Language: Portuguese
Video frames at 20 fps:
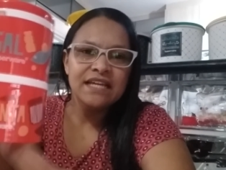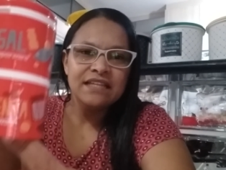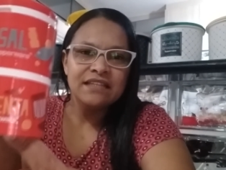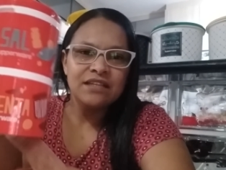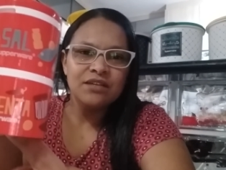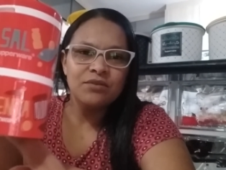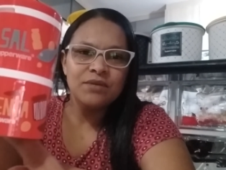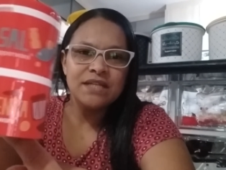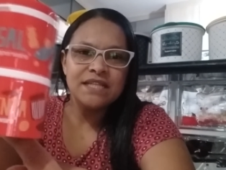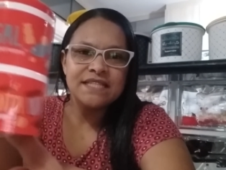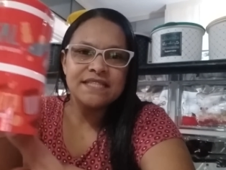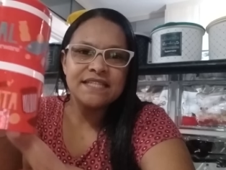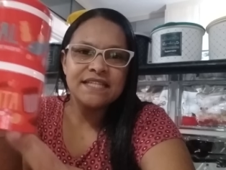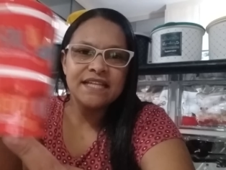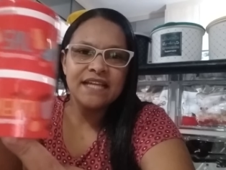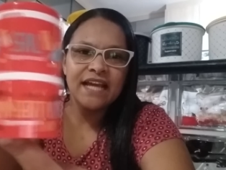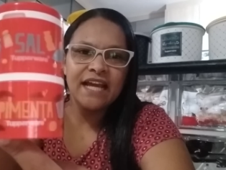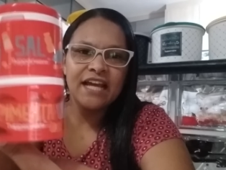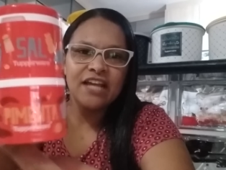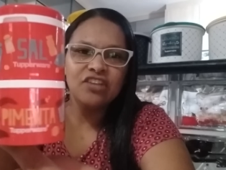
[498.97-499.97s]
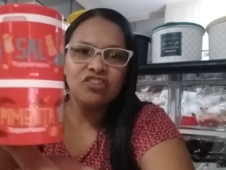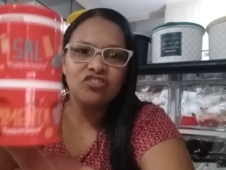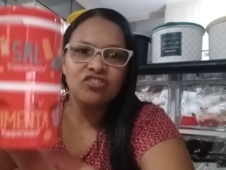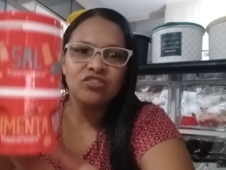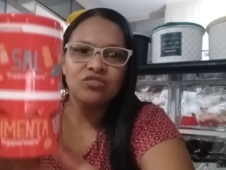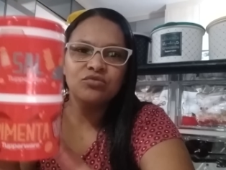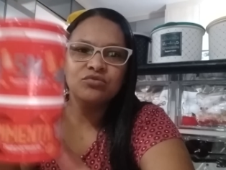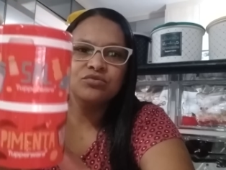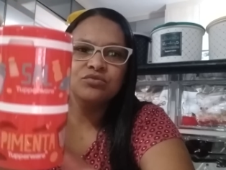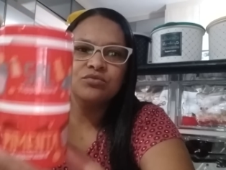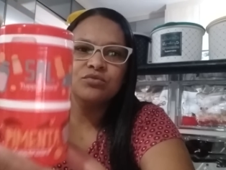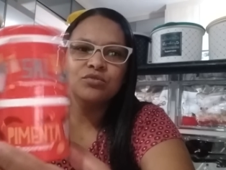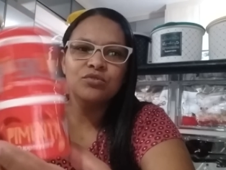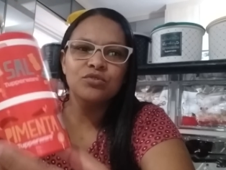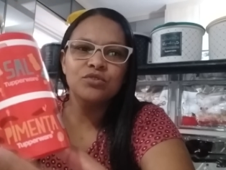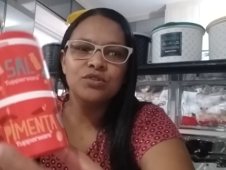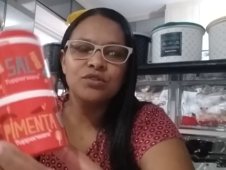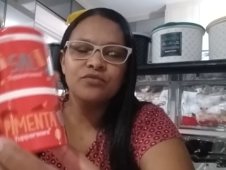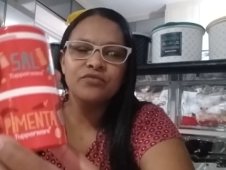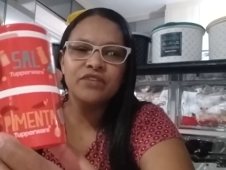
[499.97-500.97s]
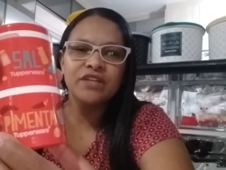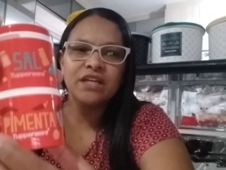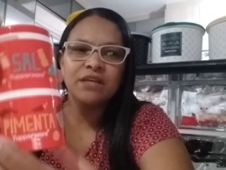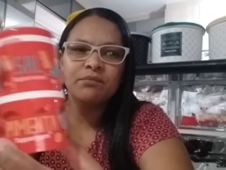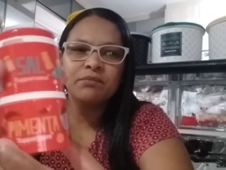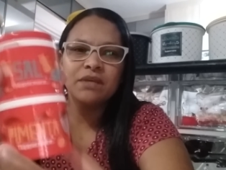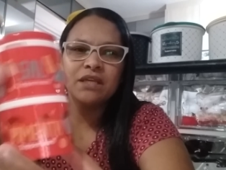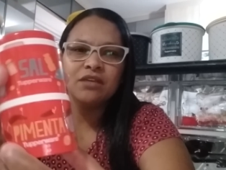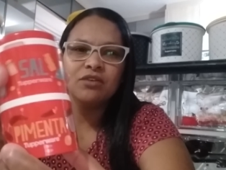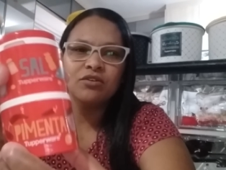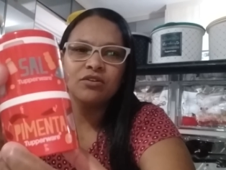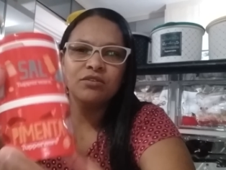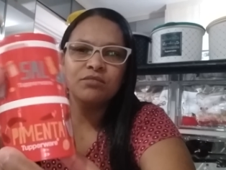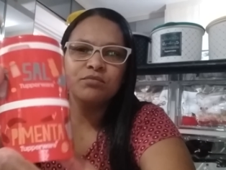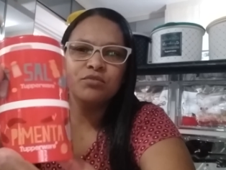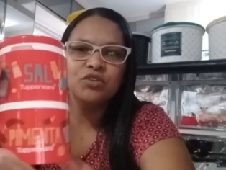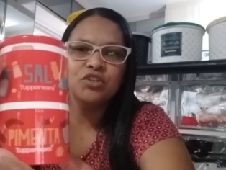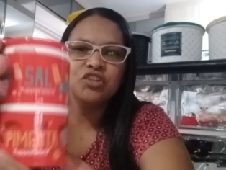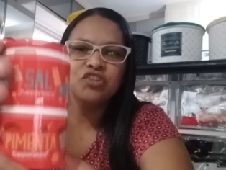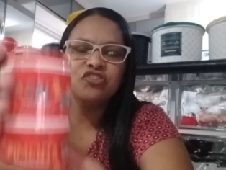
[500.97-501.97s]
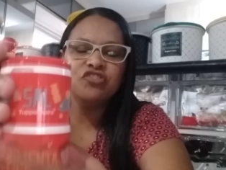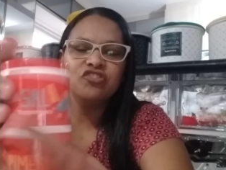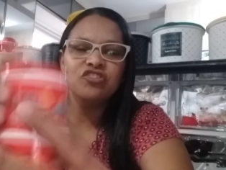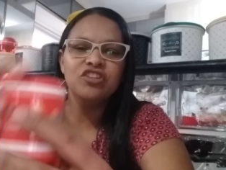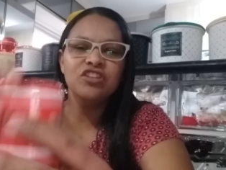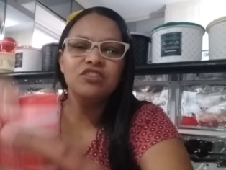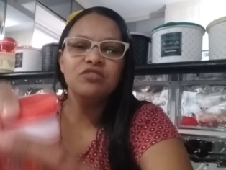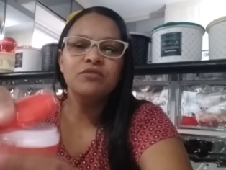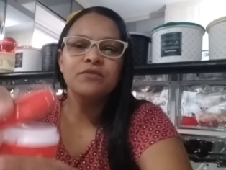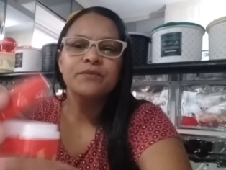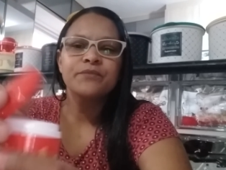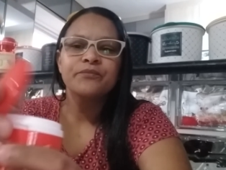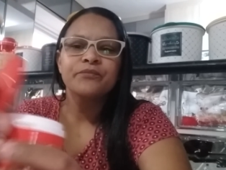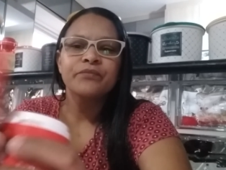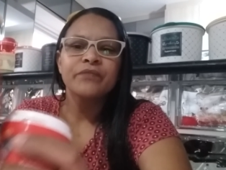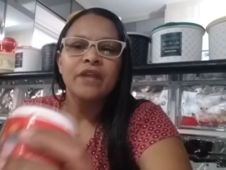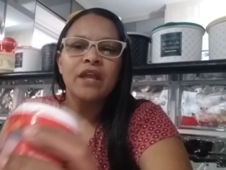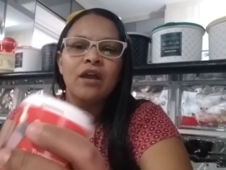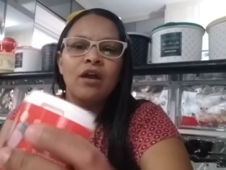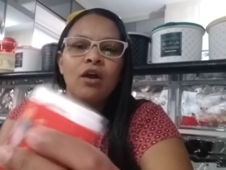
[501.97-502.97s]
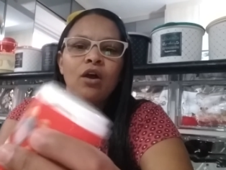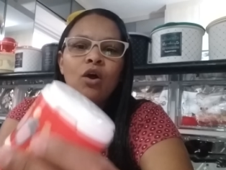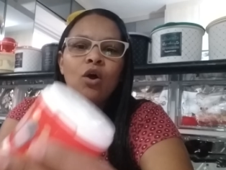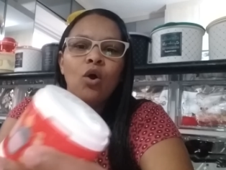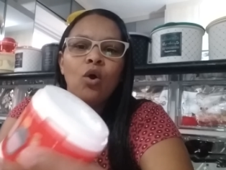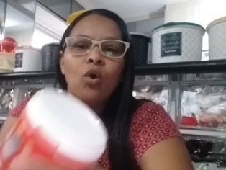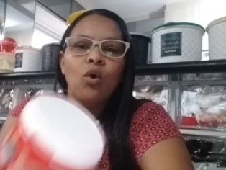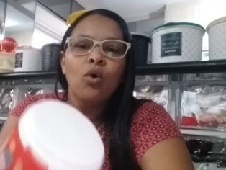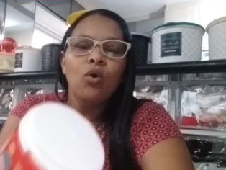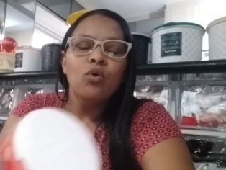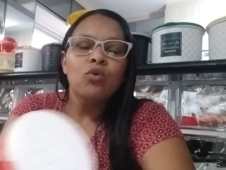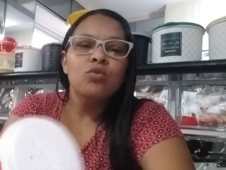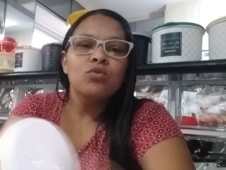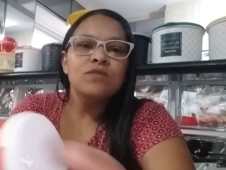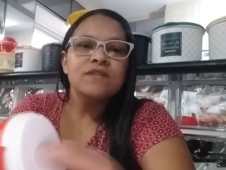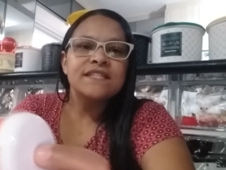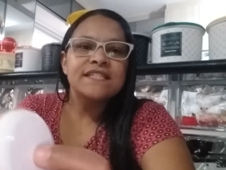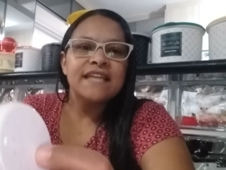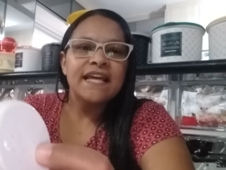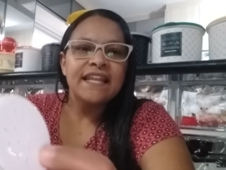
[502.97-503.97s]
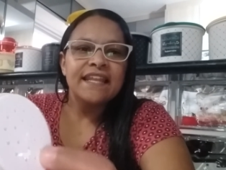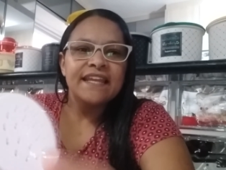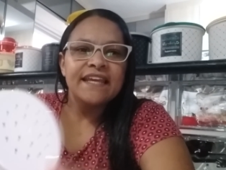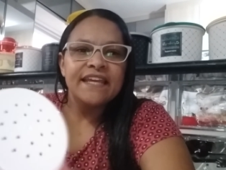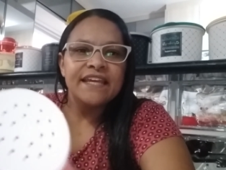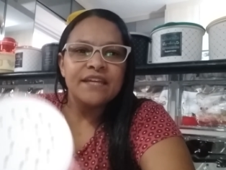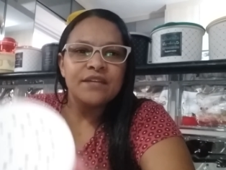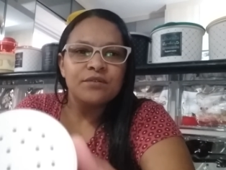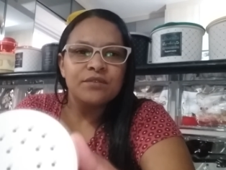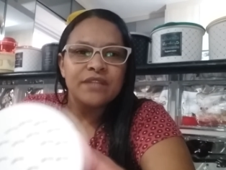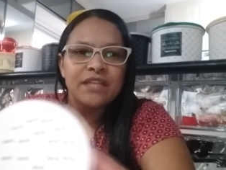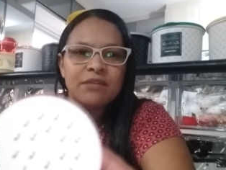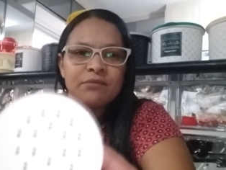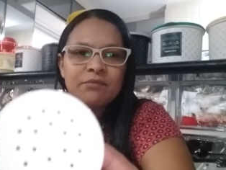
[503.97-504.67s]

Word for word: Então, eles se encaixam um no outro, fica bem, ó, bonitinho. O saleiro tem